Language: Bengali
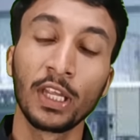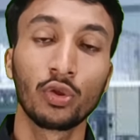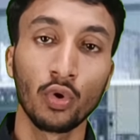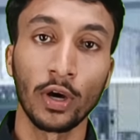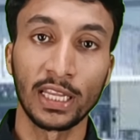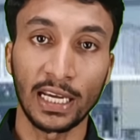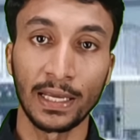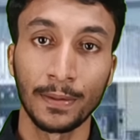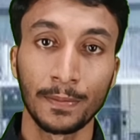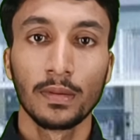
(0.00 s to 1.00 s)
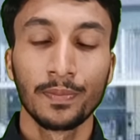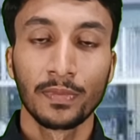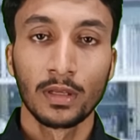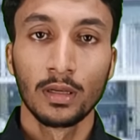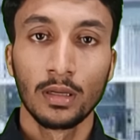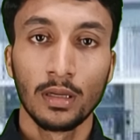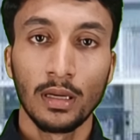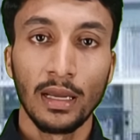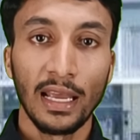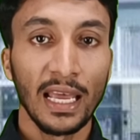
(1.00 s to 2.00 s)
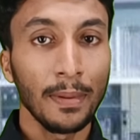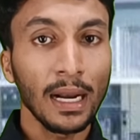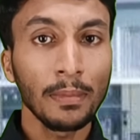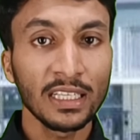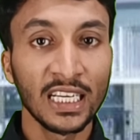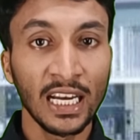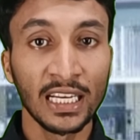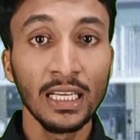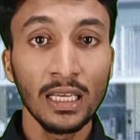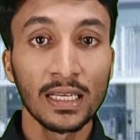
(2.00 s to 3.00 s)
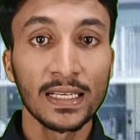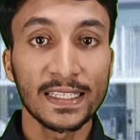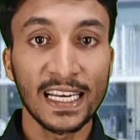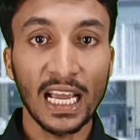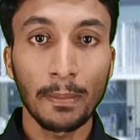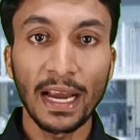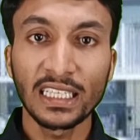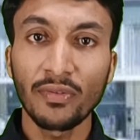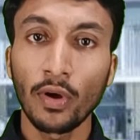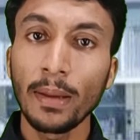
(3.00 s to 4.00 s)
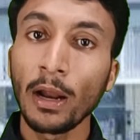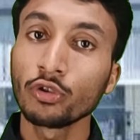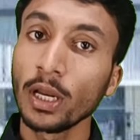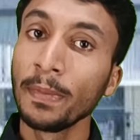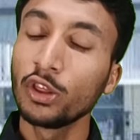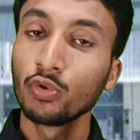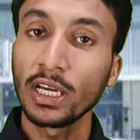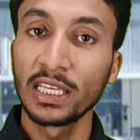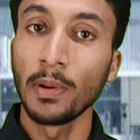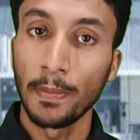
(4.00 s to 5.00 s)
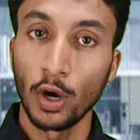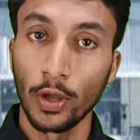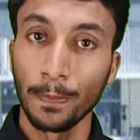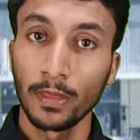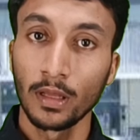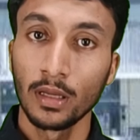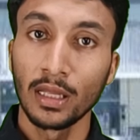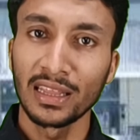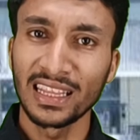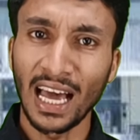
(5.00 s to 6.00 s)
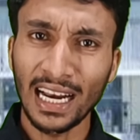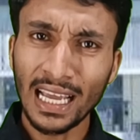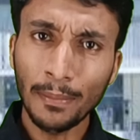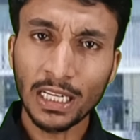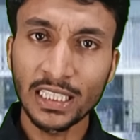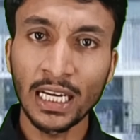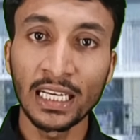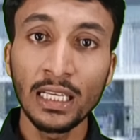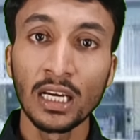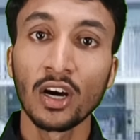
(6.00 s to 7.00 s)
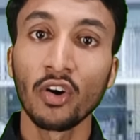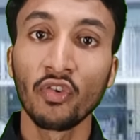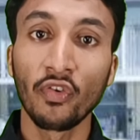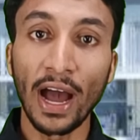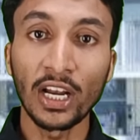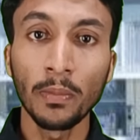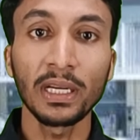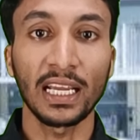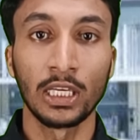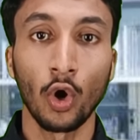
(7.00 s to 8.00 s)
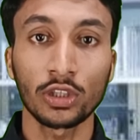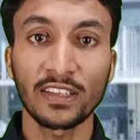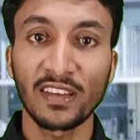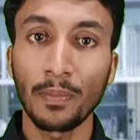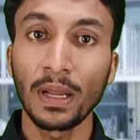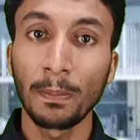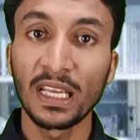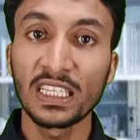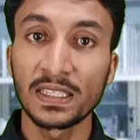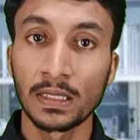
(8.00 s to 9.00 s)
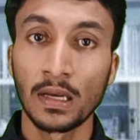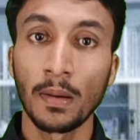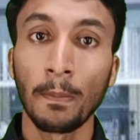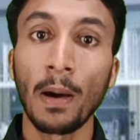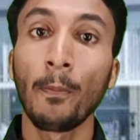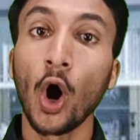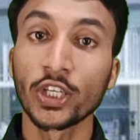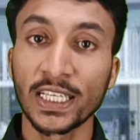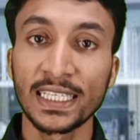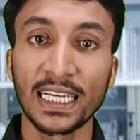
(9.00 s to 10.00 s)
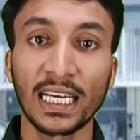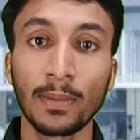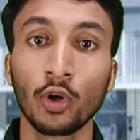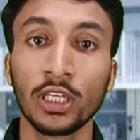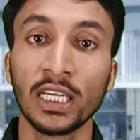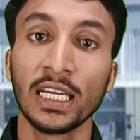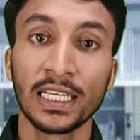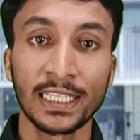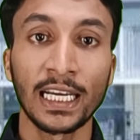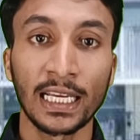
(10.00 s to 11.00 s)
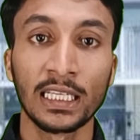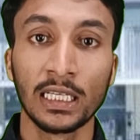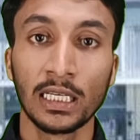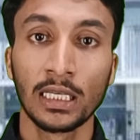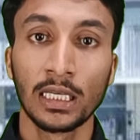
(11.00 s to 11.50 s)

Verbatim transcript: মৃত্যু হয়ে থাকে এবার আমরা জেনে নিই স্নেক বাইটের ফলে মানুষের মৃত্যুটা কিভাবে হয় তার আগে আমরা জেনে নিই ভায়নমটা কি অর্থাৎ সাপের বীজ বা পয়জন যেটাকে বলি সেটা কি